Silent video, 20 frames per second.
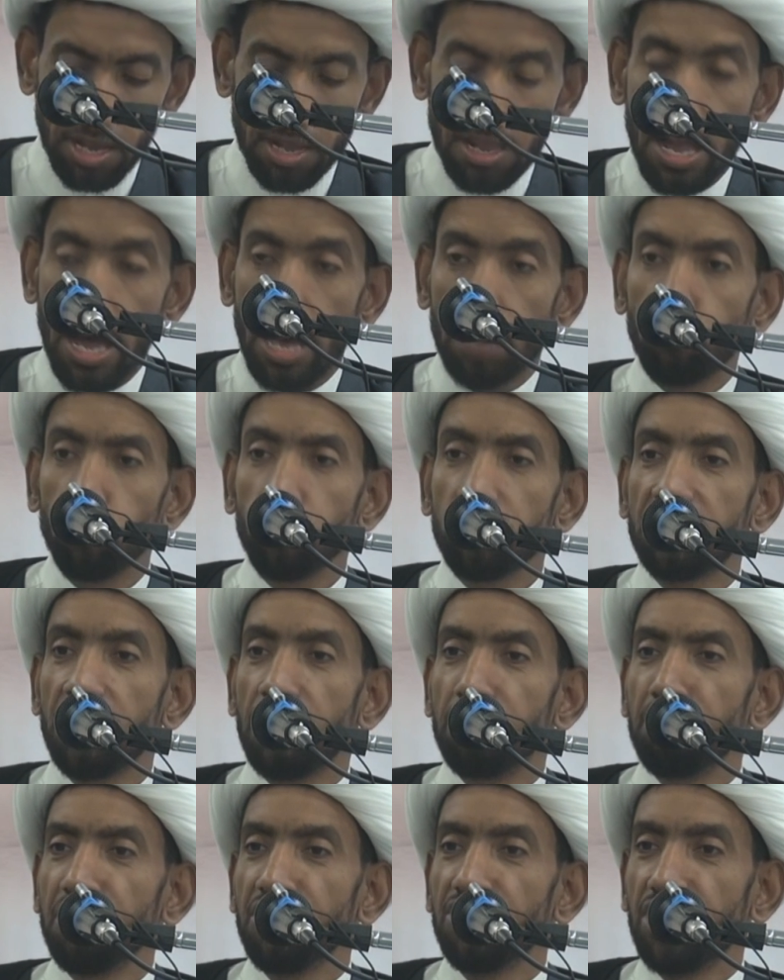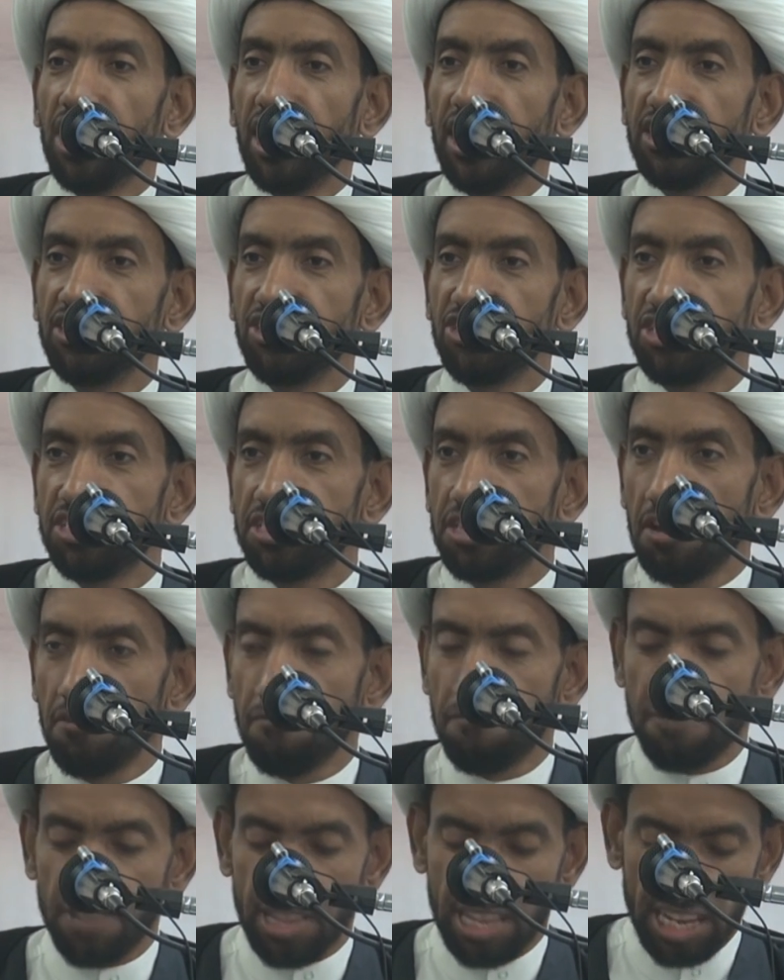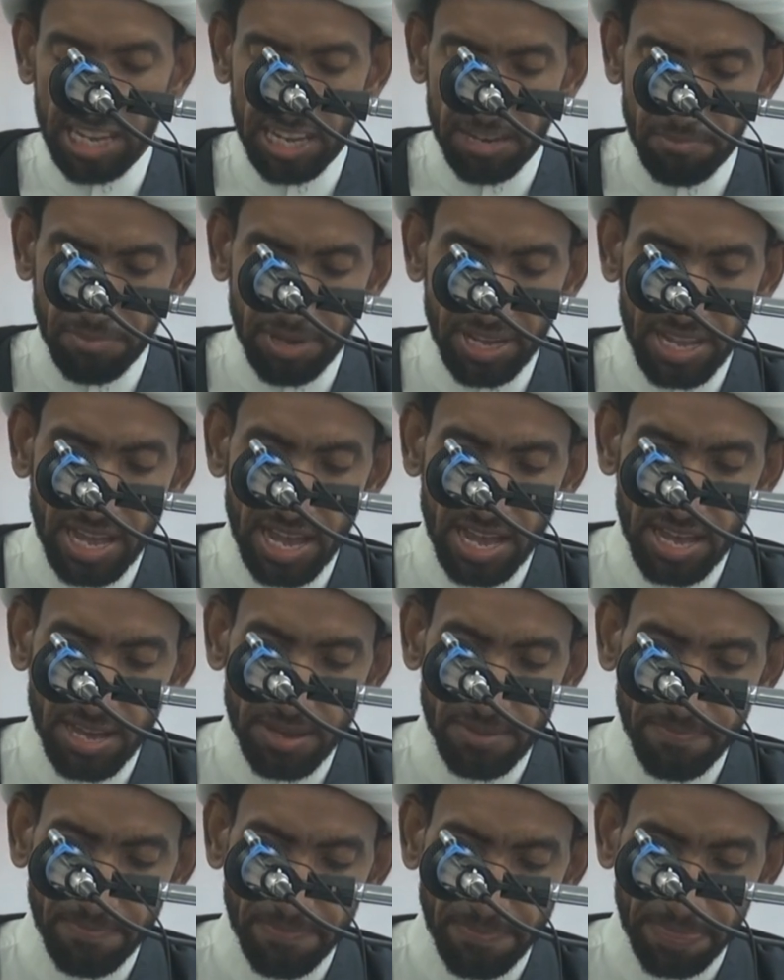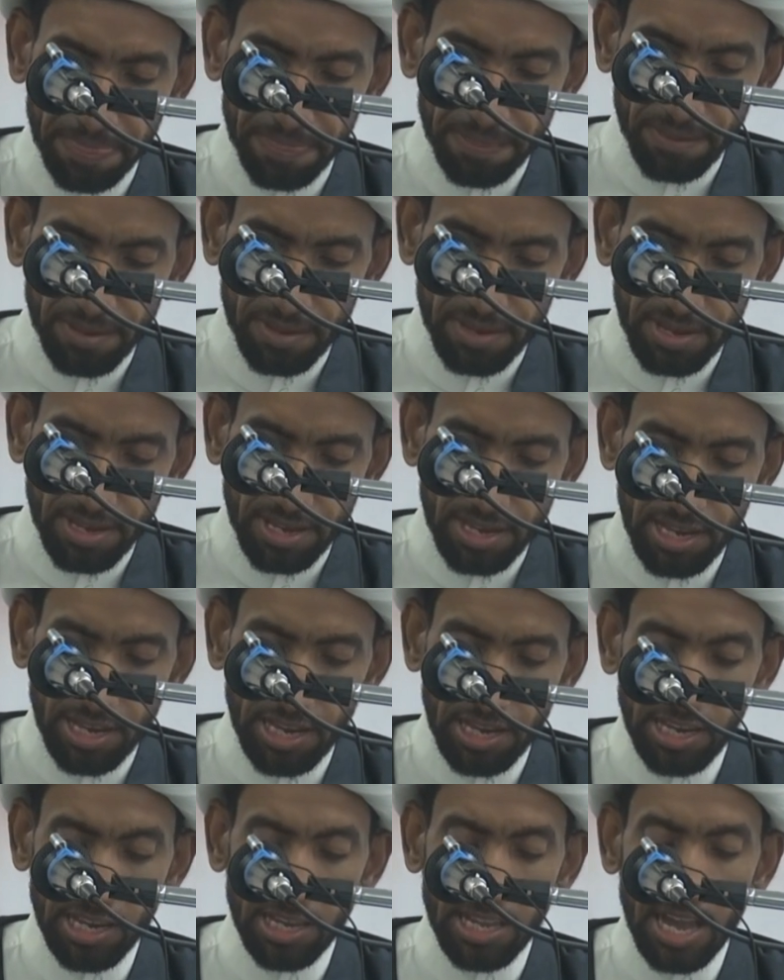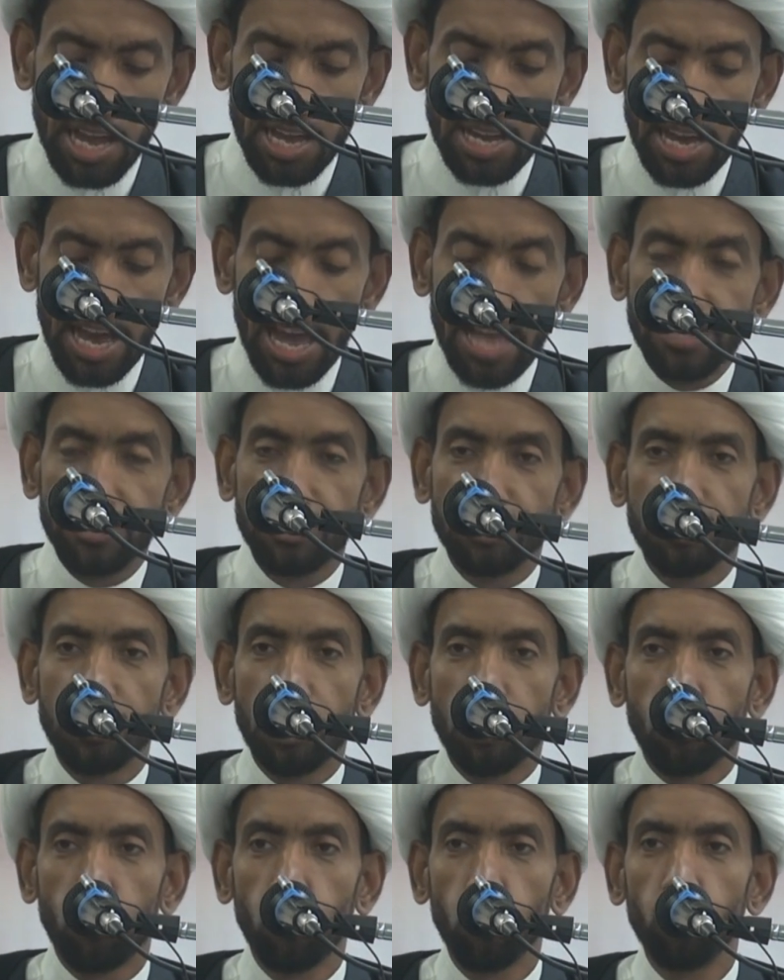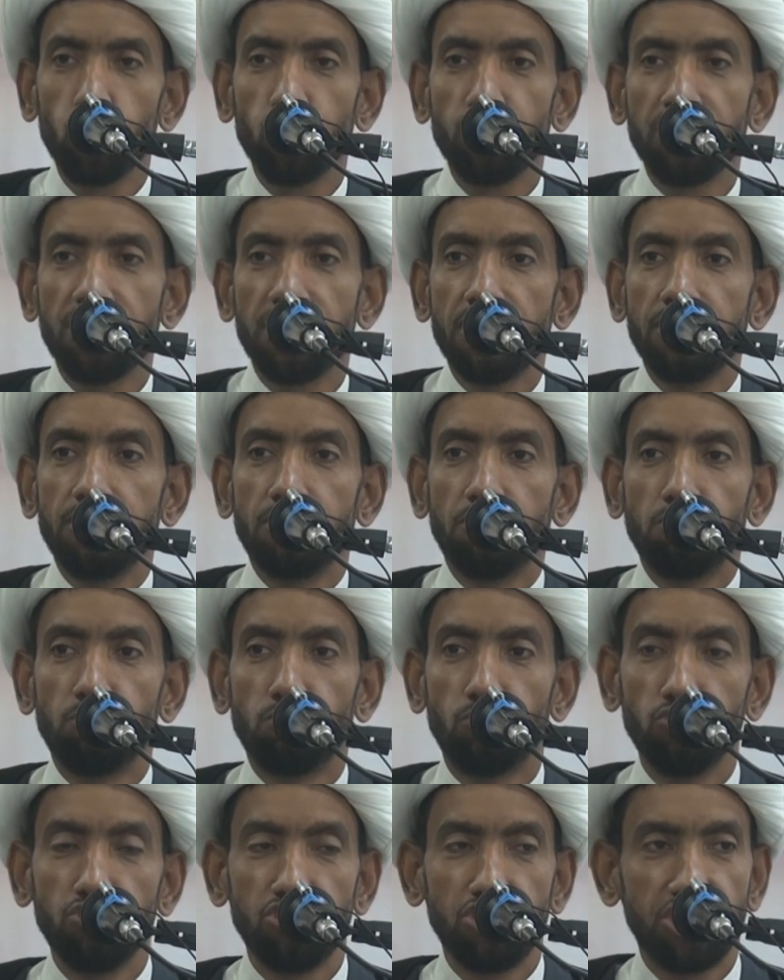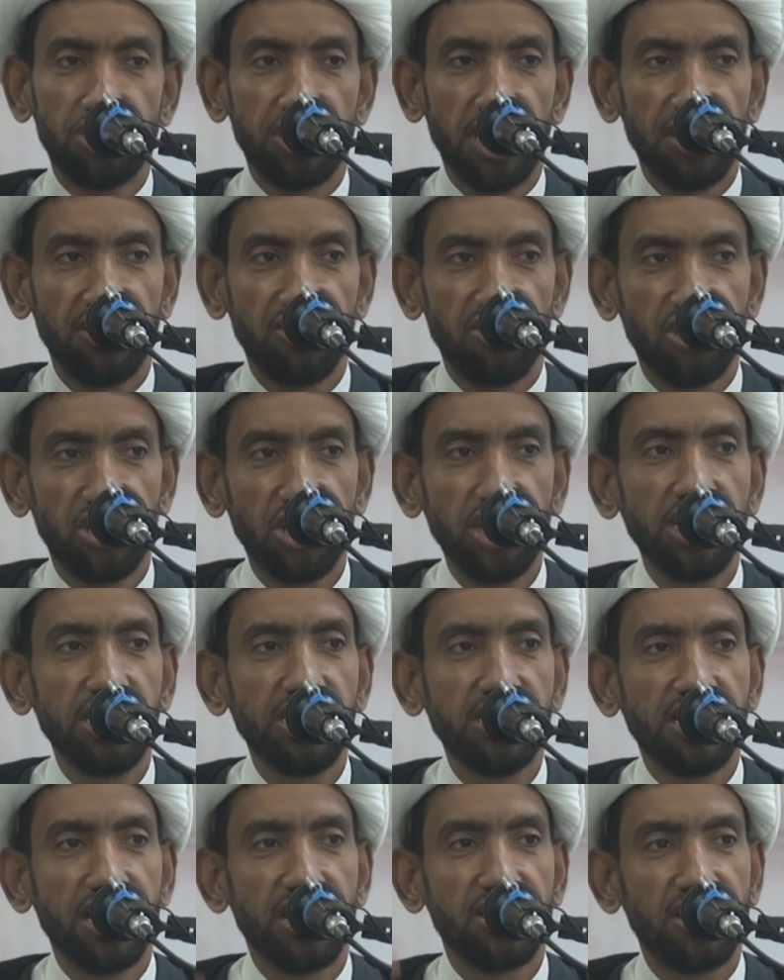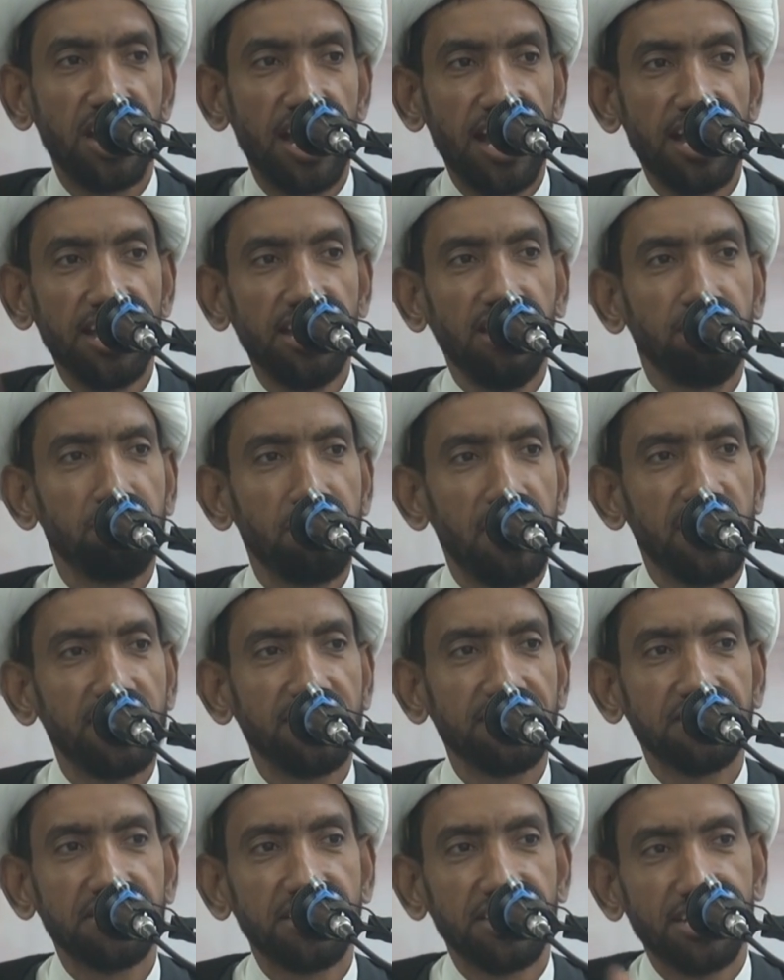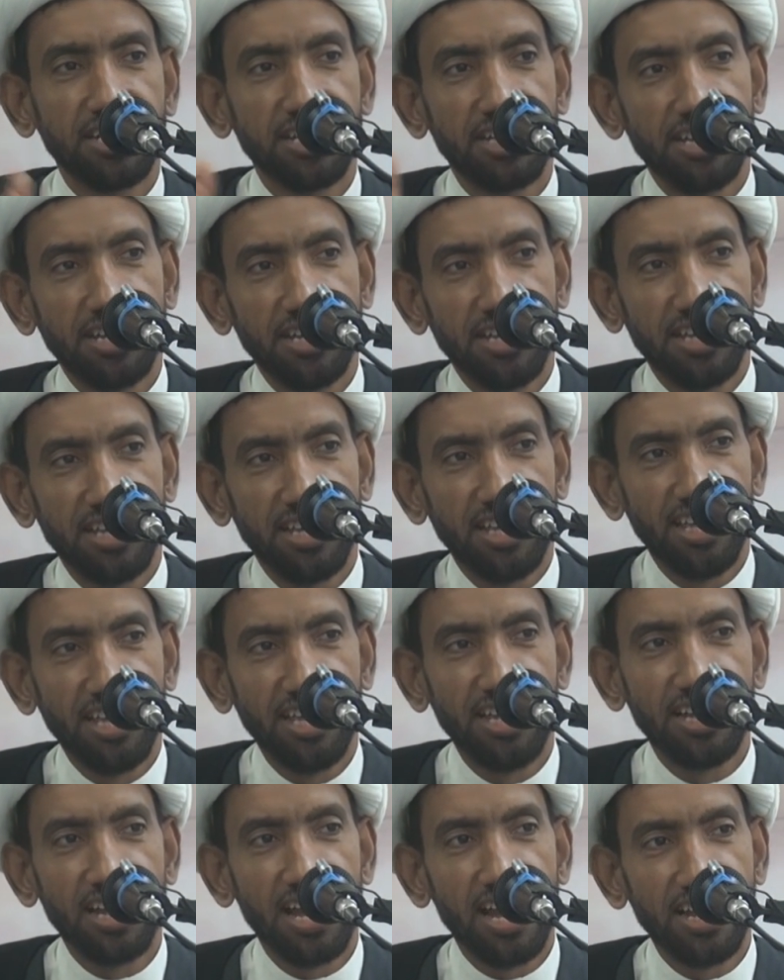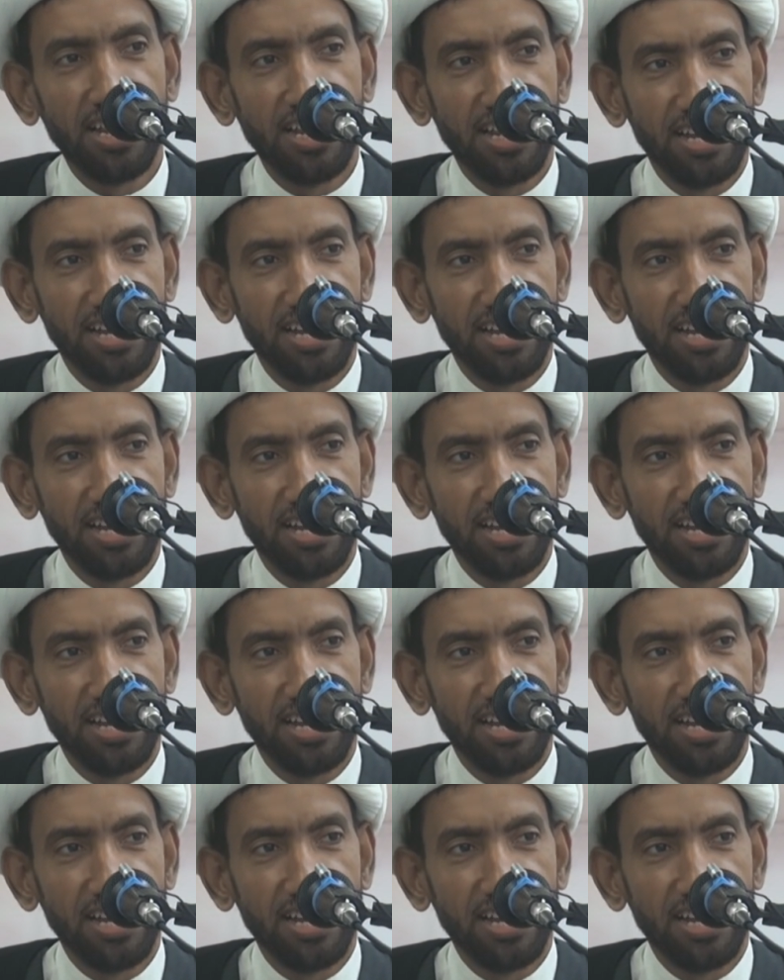لا بد من أن تفضي بنا إلى أن نكون منشدين دائما إلى